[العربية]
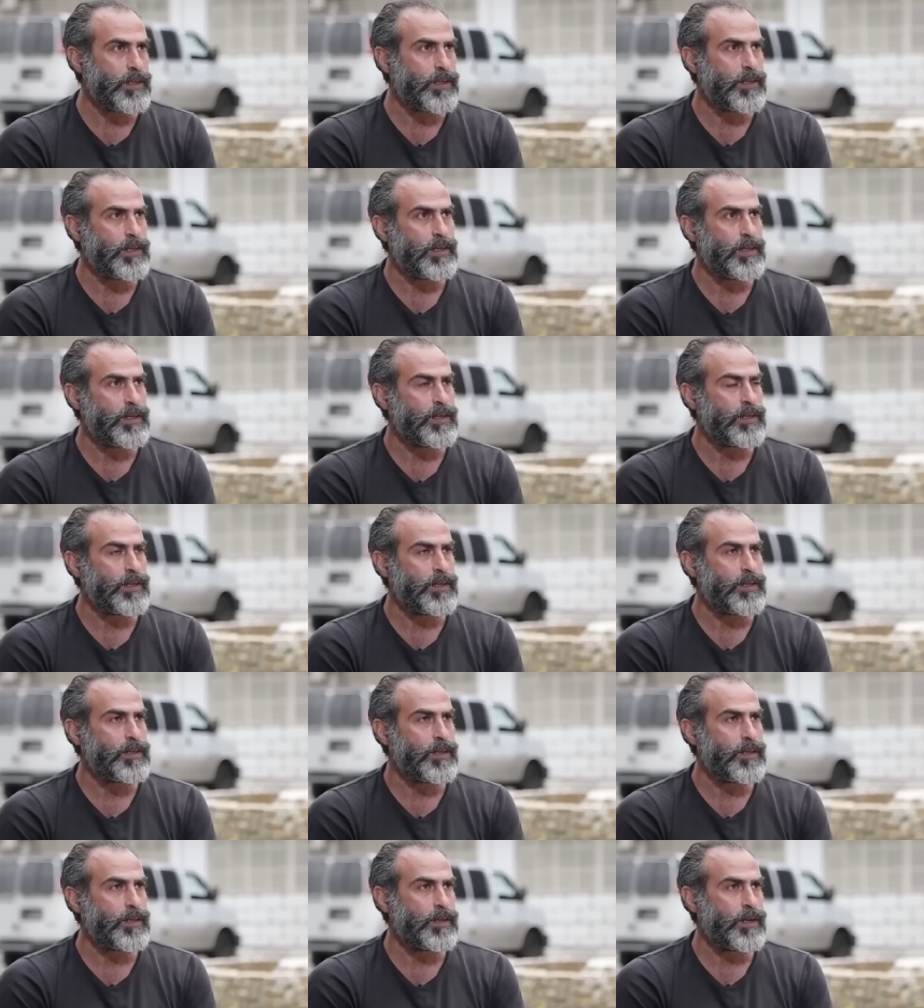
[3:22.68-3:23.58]

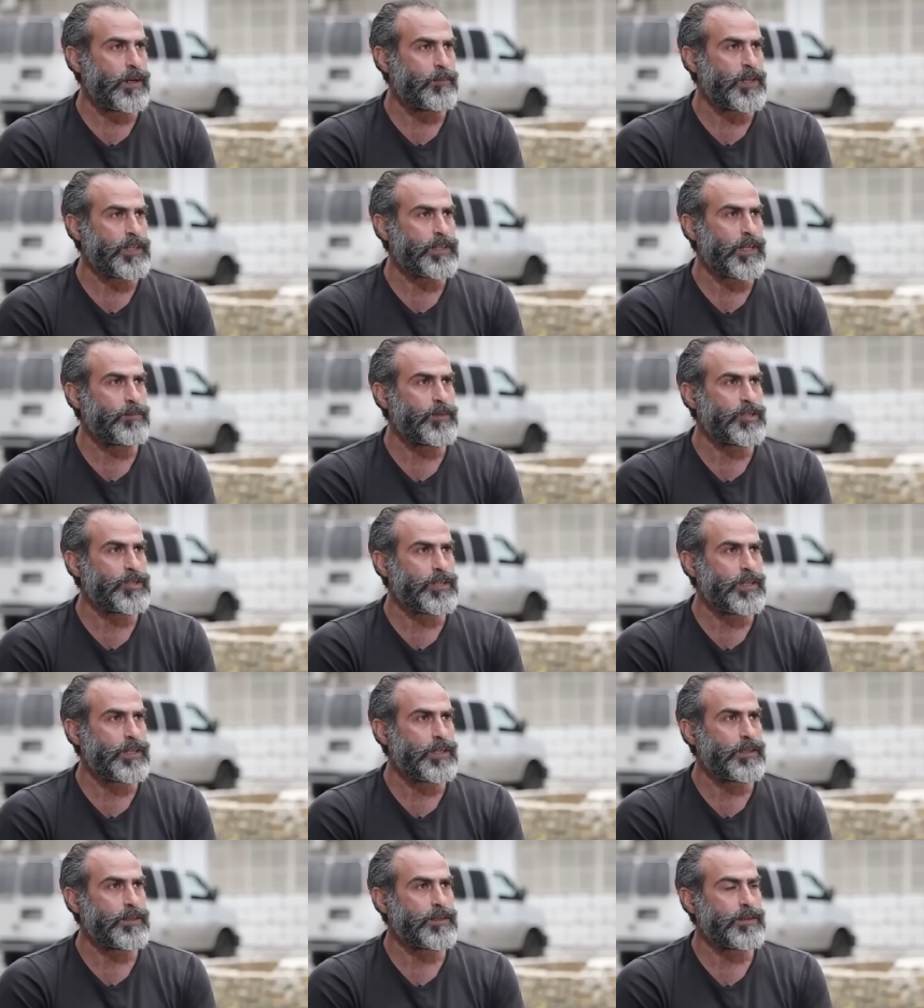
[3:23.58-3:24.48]
آه، شو يعني ساعة
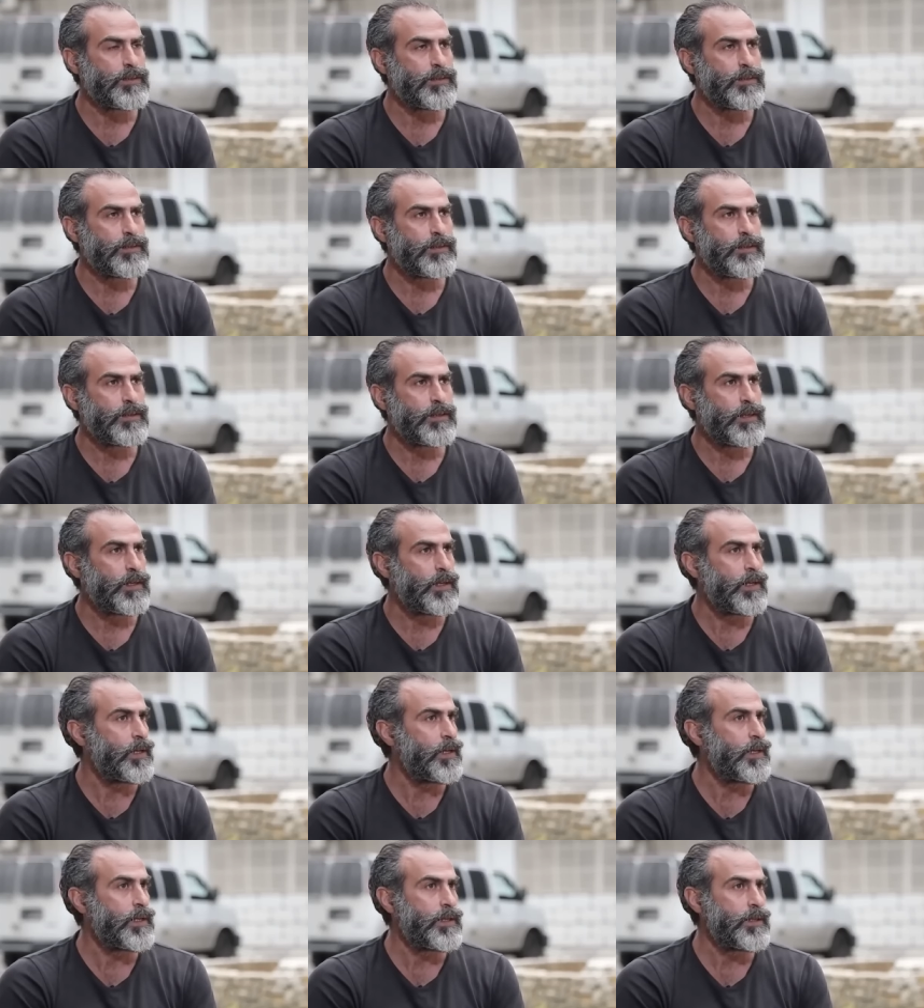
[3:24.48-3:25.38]
تخلي؟
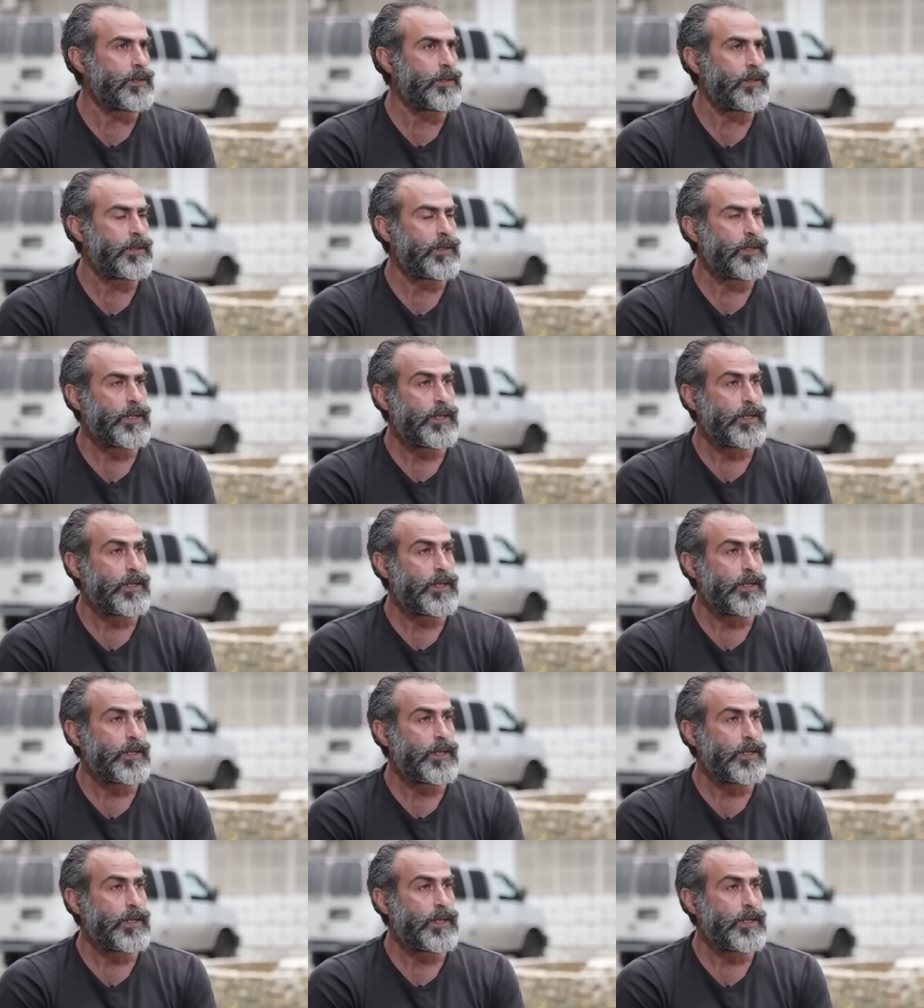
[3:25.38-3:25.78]
ايه